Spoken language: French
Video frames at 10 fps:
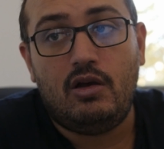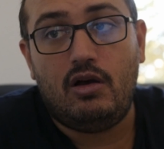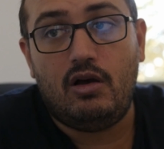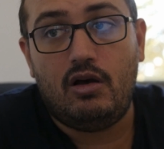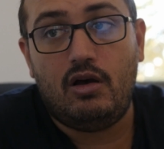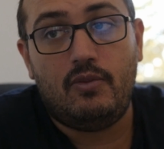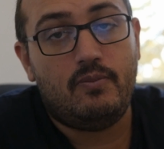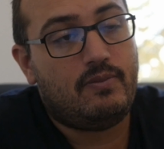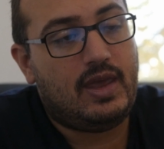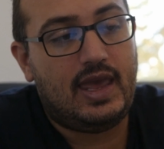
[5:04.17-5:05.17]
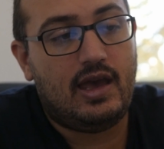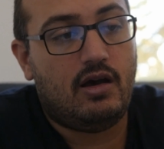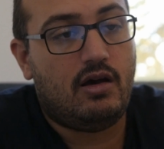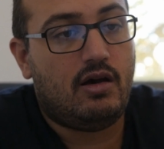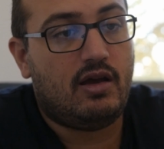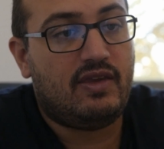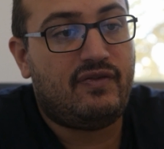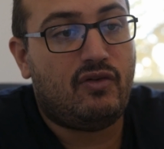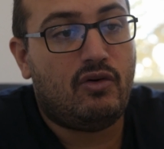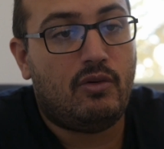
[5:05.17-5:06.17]
euh, mais il
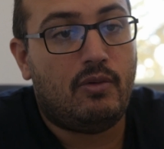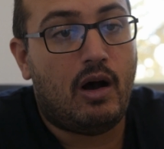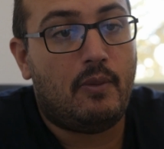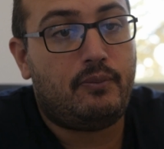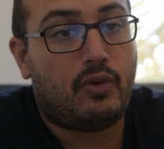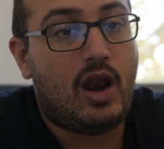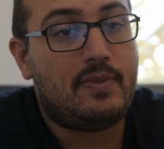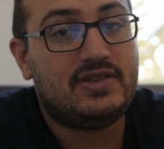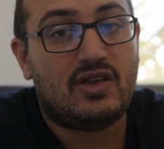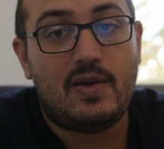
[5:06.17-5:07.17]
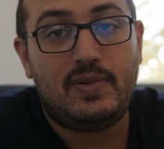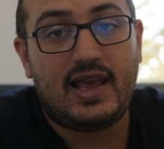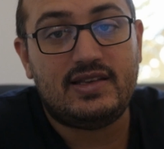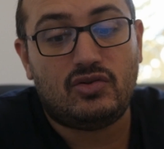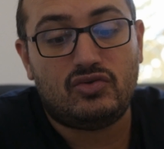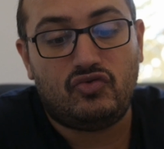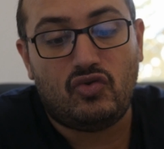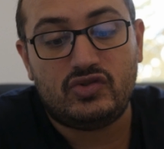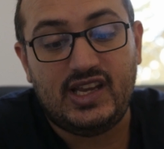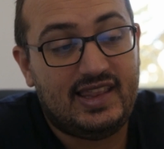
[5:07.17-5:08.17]
faut, pour la mise en application, je vous
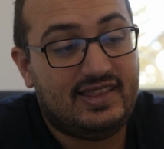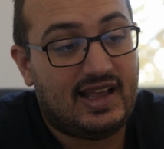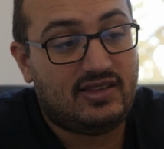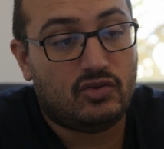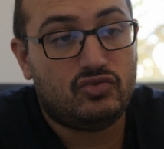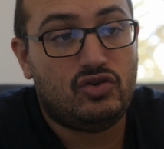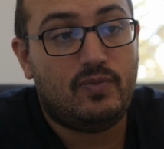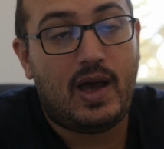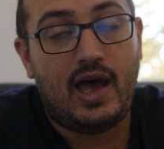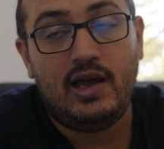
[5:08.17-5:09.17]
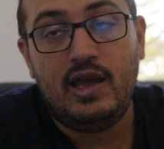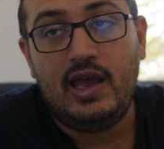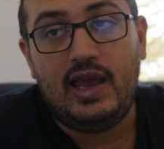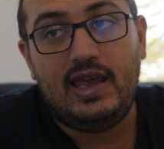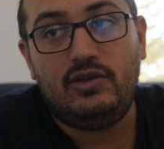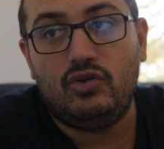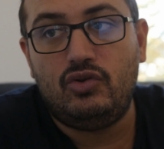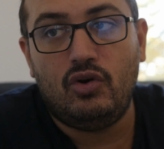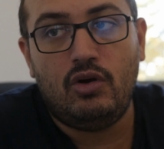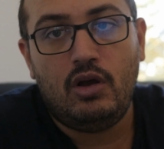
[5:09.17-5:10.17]
conseille d'attendre d'une part, et de
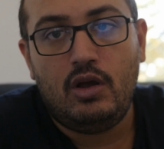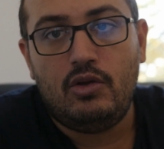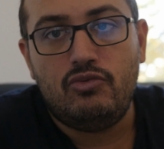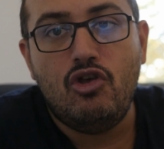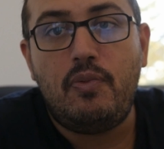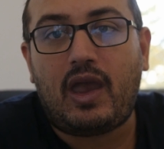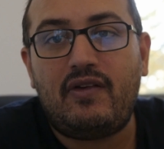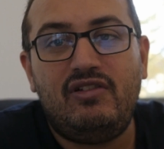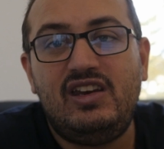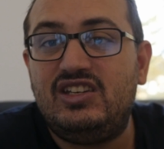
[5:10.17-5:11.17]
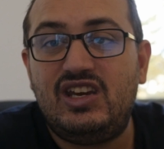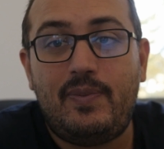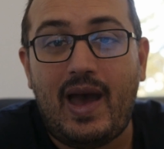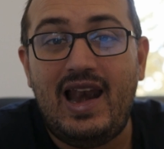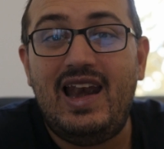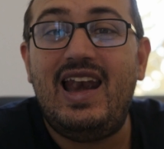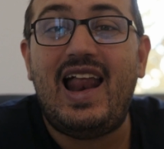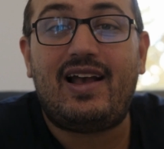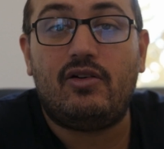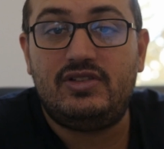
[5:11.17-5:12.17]
deux, ne privilégiez pas
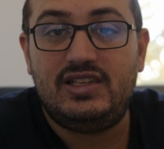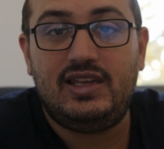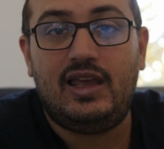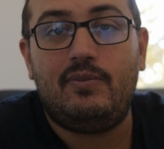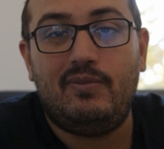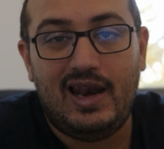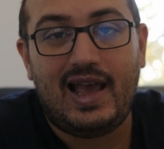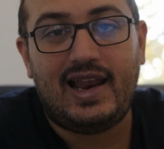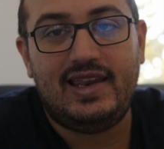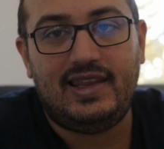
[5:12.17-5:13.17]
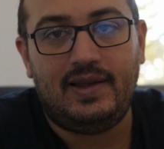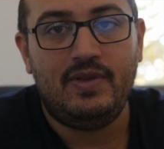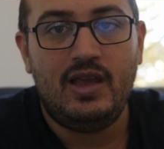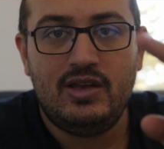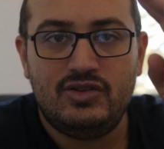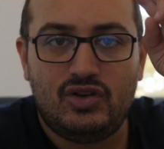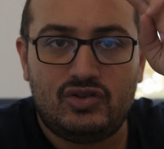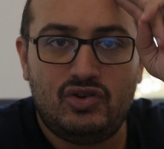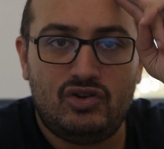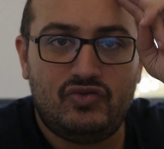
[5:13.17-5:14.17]
la quantité, mais la qualité.
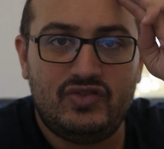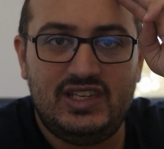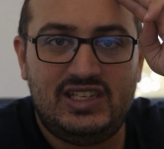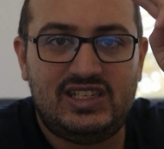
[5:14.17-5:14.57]
Sur ce, je vous dis